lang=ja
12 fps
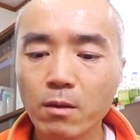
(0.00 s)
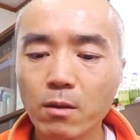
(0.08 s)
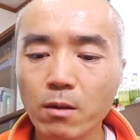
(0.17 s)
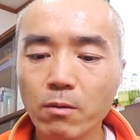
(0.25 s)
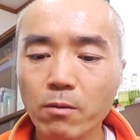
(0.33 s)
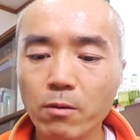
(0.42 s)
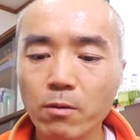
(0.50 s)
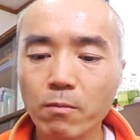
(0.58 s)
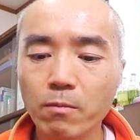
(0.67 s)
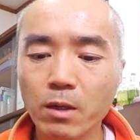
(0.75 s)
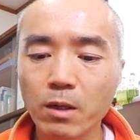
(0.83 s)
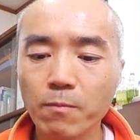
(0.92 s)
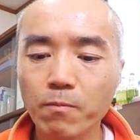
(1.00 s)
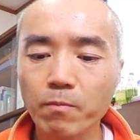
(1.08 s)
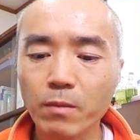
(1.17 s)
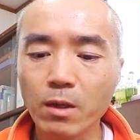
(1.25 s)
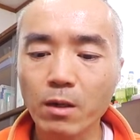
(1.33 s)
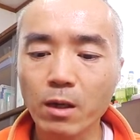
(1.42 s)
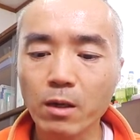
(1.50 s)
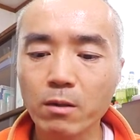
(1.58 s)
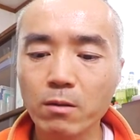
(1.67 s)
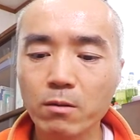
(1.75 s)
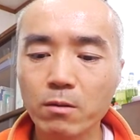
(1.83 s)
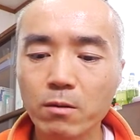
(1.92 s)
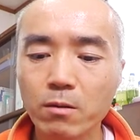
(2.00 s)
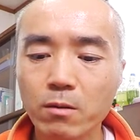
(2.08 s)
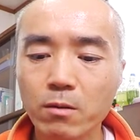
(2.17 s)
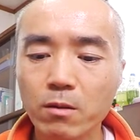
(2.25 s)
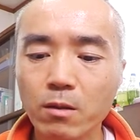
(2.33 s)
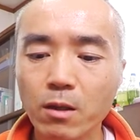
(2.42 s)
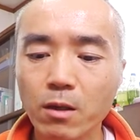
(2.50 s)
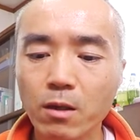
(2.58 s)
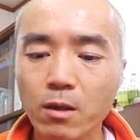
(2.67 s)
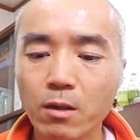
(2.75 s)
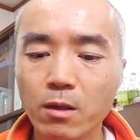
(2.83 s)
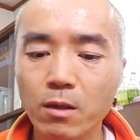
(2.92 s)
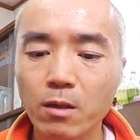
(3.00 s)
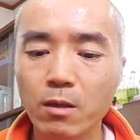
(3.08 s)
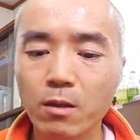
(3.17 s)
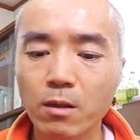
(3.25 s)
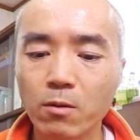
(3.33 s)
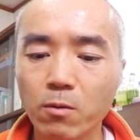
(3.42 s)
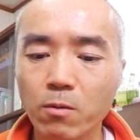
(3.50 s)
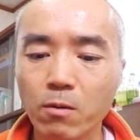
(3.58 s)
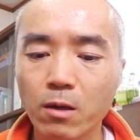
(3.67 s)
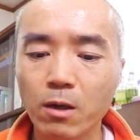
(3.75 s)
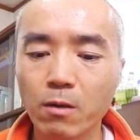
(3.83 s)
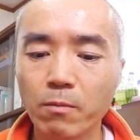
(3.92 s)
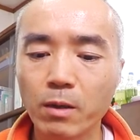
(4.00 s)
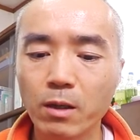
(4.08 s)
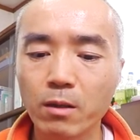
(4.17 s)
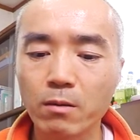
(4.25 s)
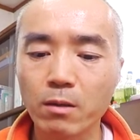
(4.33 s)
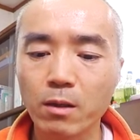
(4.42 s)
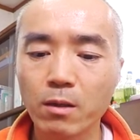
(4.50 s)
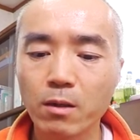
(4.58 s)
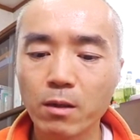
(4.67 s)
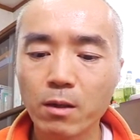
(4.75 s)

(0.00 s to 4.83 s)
内容量4枚。ライクス高木ってところが販売ですね。